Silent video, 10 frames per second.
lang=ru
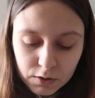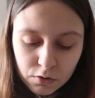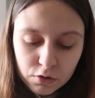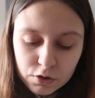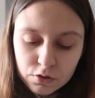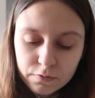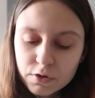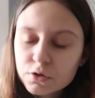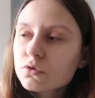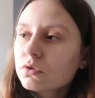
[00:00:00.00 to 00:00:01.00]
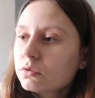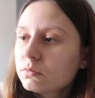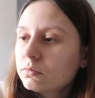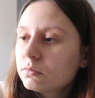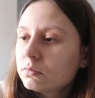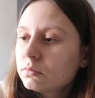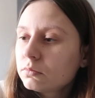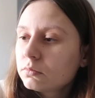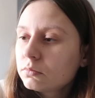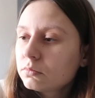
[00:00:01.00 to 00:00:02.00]
Ты хочешь творожок?
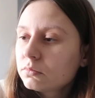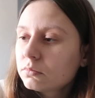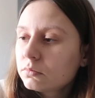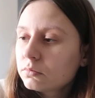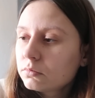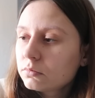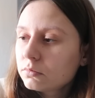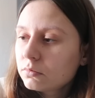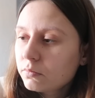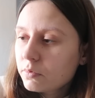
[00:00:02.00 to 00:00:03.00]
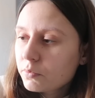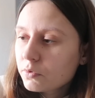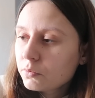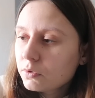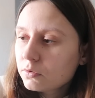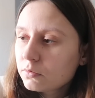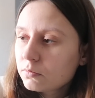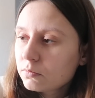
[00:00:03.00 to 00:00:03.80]
Да. Попробуй.